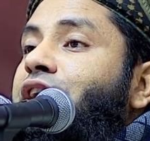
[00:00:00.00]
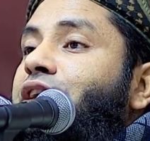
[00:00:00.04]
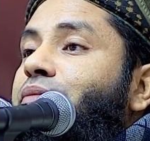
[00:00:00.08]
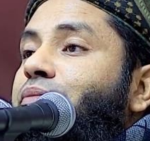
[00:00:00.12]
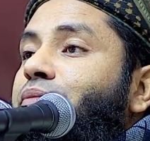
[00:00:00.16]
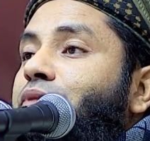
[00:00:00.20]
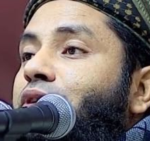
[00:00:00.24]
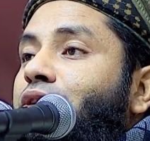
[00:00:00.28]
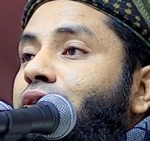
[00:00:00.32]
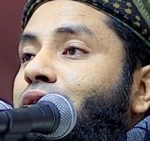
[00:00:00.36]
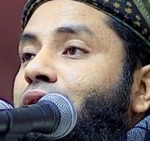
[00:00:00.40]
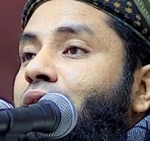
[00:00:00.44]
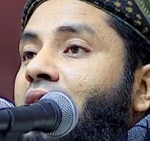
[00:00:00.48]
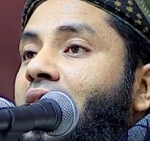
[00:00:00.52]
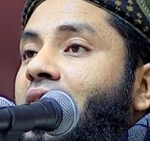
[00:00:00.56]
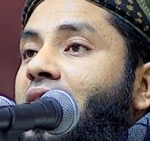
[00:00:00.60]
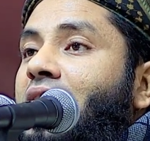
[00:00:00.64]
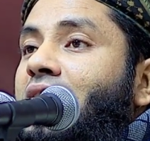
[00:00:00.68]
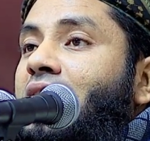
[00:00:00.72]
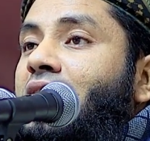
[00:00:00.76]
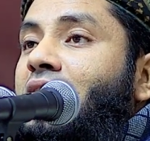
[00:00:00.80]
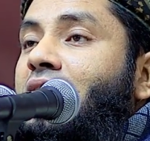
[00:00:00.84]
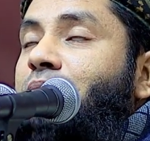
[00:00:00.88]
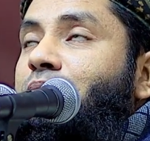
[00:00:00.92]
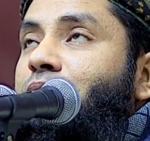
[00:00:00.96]
ঠিক মতো
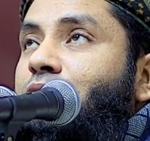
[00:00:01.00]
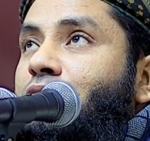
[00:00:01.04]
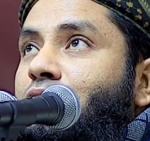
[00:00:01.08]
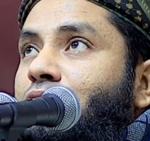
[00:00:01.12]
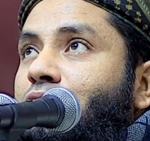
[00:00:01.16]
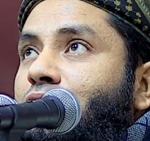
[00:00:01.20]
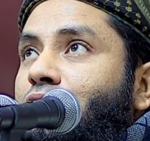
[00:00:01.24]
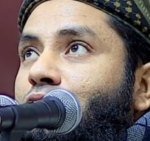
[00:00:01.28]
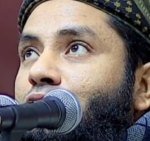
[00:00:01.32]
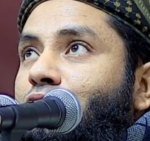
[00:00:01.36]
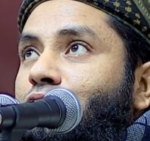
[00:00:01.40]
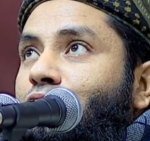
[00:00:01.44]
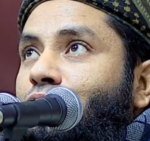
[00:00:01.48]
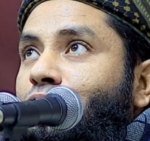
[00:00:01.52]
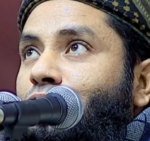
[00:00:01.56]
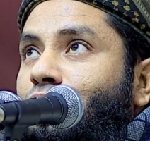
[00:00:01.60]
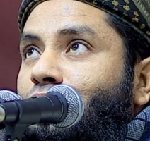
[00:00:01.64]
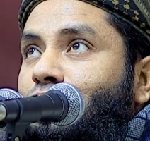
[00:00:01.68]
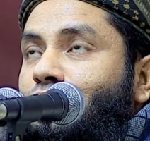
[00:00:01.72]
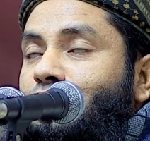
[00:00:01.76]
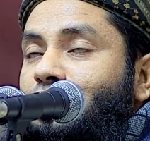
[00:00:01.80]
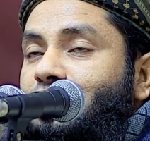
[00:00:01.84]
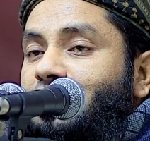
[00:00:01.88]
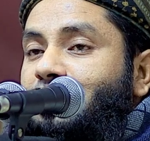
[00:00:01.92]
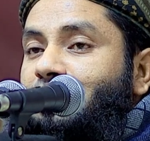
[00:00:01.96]
আল্লাহ প্রদত্ত
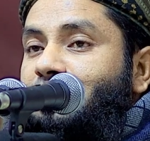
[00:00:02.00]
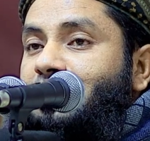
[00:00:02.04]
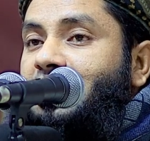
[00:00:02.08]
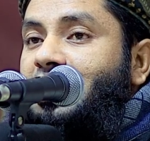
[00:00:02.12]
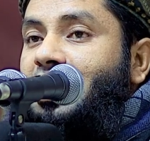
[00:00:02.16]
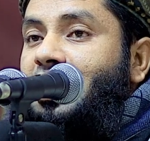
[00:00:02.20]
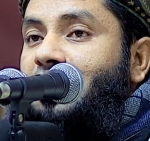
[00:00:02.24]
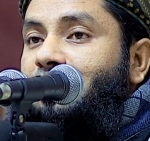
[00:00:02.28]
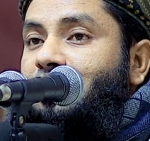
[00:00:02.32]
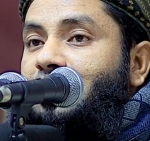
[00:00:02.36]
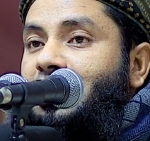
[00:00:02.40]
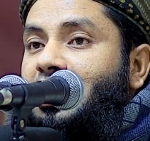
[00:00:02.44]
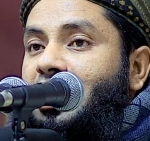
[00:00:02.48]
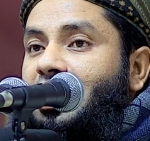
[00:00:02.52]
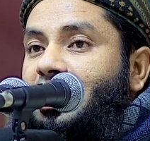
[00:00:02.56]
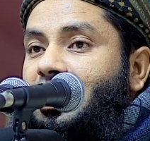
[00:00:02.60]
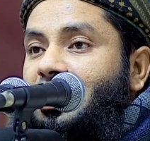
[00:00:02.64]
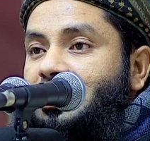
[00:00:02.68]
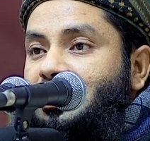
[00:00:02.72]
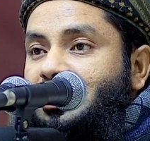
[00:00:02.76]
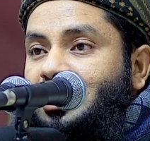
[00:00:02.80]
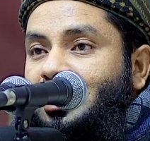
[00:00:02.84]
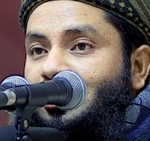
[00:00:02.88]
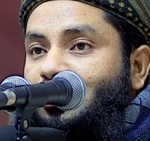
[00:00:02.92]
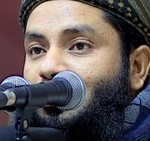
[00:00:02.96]
যে বিধায় বিধান
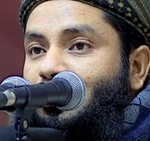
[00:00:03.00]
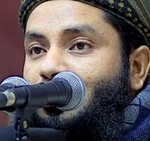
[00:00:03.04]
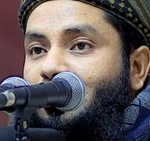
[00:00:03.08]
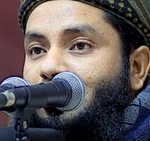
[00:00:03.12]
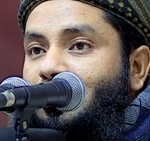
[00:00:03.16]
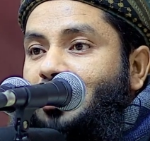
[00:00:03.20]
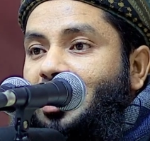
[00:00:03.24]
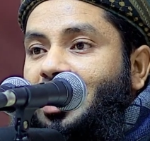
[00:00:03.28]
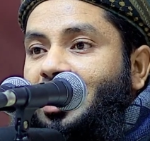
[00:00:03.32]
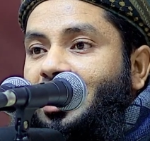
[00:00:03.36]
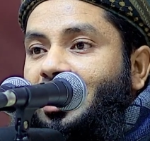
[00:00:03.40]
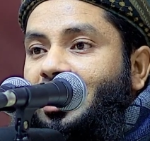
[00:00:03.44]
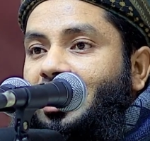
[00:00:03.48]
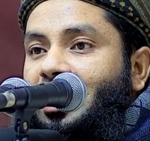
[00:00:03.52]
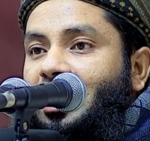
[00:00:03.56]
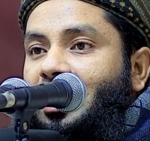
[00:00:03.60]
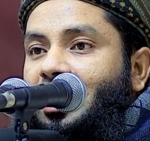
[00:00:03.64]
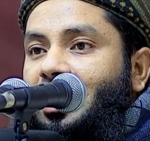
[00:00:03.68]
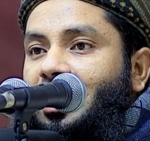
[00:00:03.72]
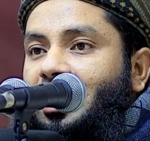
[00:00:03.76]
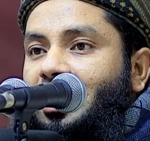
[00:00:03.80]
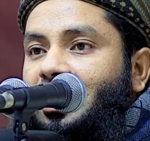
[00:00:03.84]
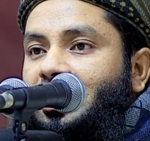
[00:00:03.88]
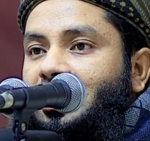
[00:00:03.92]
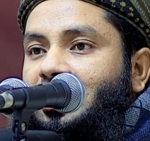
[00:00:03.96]
আছে এগুলো মানে না
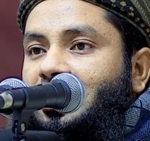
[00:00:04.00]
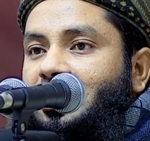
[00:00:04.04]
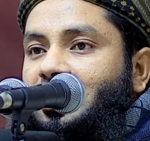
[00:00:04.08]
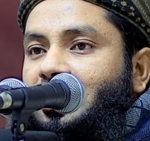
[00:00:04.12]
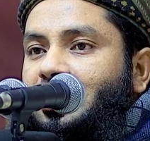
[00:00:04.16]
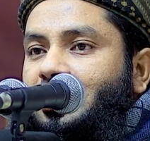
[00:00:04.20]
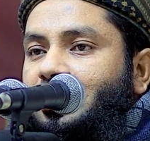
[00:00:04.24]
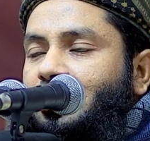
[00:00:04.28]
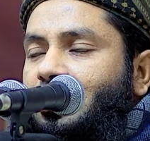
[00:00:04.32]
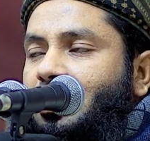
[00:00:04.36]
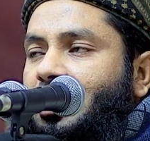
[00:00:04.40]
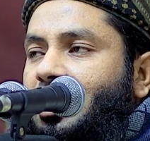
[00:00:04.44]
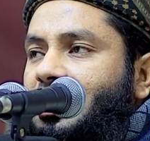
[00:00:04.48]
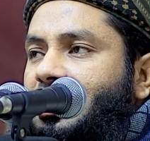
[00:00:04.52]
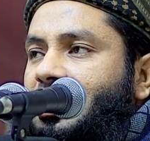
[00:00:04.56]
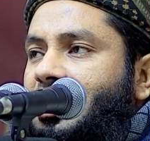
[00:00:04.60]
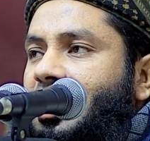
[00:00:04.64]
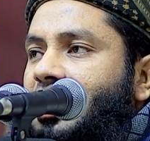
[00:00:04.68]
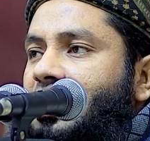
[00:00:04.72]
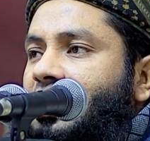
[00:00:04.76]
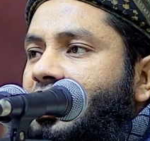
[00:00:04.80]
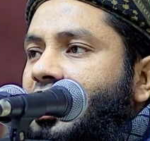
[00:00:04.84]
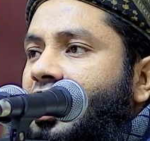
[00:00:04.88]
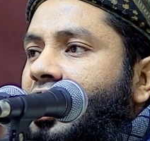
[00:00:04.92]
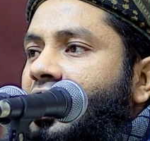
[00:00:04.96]

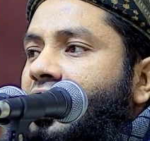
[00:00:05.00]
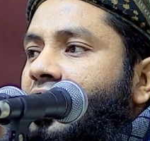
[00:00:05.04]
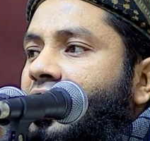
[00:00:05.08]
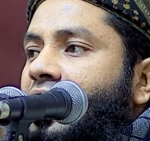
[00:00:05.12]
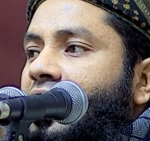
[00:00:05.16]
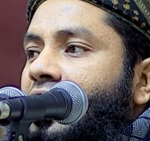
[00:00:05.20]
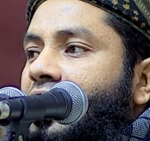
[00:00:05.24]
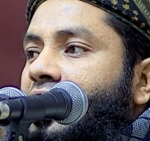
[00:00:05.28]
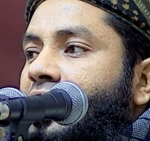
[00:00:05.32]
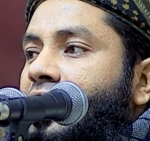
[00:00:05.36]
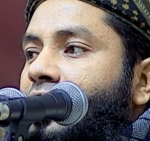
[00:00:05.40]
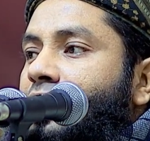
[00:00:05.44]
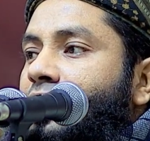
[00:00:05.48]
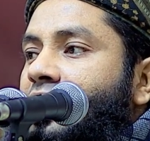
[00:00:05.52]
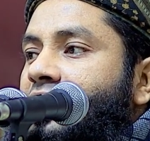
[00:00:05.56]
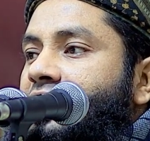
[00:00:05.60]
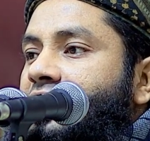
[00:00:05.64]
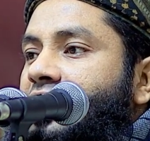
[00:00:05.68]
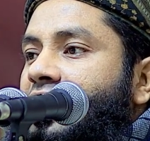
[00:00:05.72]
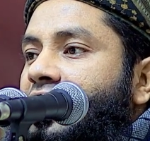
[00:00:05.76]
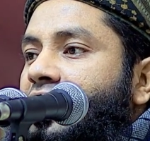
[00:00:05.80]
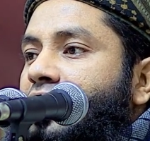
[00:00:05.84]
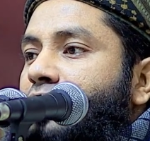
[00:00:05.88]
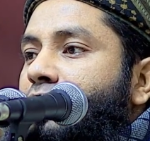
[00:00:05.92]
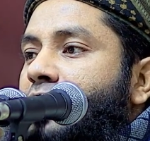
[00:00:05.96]
অর্থাৎ আল্লাহর দেওয়া
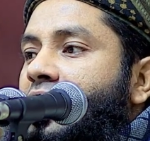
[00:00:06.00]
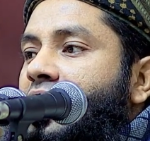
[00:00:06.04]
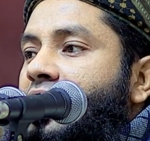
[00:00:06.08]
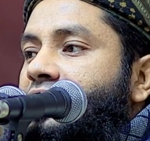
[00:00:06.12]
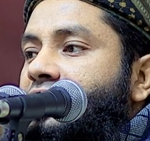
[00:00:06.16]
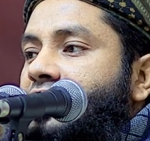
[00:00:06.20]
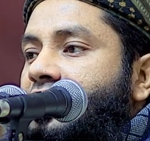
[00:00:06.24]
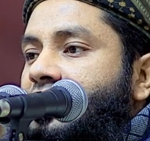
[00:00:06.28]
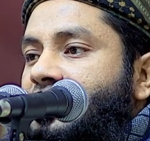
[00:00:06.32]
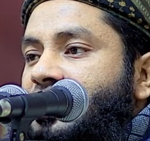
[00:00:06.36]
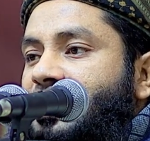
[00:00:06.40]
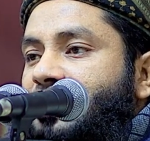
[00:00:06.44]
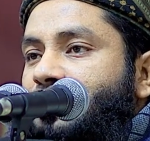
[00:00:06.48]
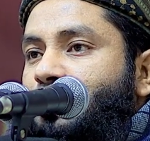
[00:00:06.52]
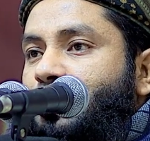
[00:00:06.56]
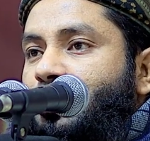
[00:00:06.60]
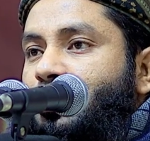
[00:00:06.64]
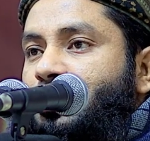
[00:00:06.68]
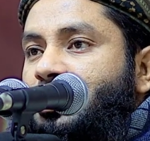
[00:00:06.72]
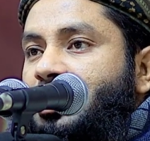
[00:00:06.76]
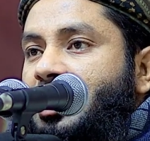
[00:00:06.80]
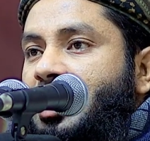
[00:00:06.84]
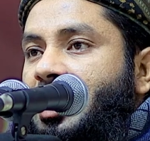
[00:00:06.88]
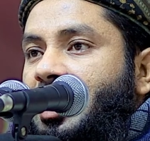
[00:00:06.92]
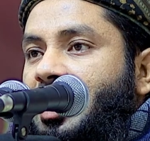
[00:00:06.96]
যে লেবাস আছে
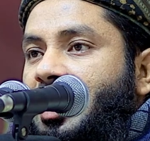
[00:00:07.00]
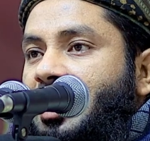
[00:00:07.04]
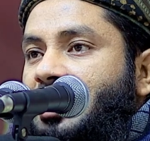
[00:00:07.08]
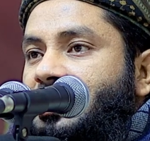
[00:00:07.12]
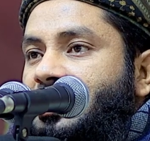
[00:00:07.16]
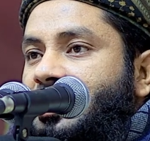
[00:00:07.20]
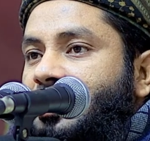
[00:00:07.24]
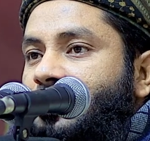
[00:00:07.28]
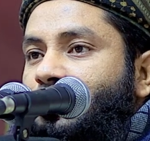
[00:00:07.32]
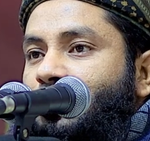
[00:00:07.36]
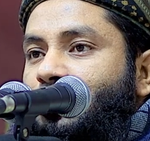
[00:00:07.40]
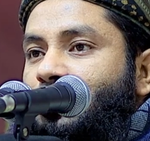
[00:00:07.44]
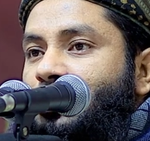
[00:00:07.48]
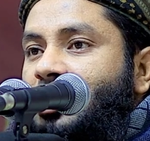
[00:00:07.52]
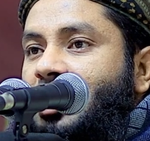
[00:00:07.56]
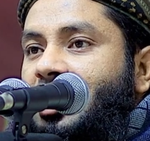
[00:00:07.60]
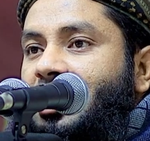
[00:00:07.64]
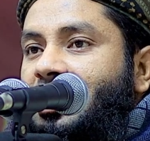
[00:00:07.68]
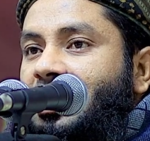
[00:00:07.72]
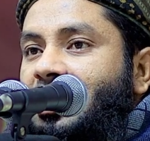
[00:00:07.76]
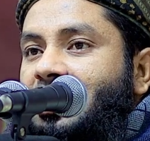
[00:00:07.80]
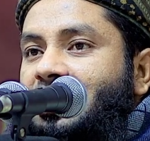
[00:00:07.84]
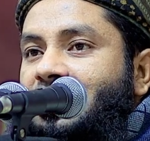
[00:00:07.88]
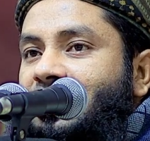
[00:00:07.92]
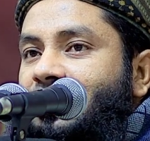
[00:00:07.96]
পোশাক আছে
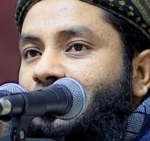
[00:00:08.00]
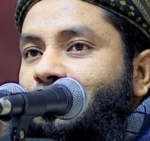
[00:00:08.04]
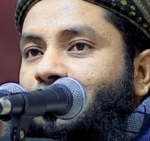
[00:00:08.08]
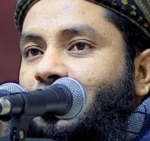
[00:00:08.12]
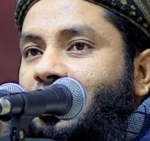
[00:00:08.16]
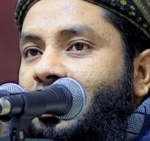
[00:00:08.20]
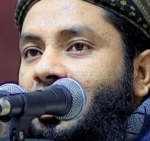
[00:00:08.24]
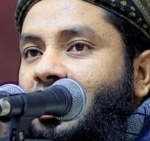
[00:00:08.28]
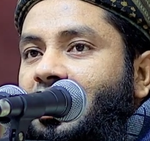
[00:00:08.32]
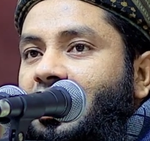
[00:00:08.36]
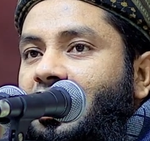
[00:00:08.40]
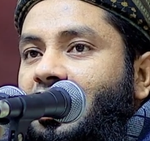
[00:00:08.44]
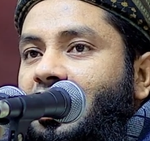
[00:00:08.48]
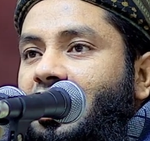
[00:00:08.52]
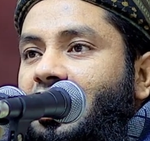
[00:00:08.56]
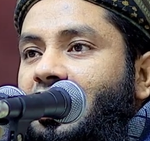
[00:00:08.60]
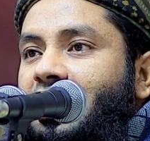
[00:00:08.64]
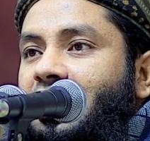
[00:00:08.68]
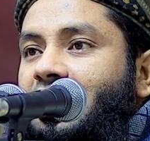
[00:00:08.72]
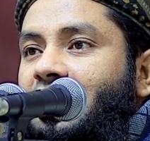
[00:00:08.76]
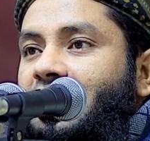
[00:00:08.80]
পোশাকটা সে পরে না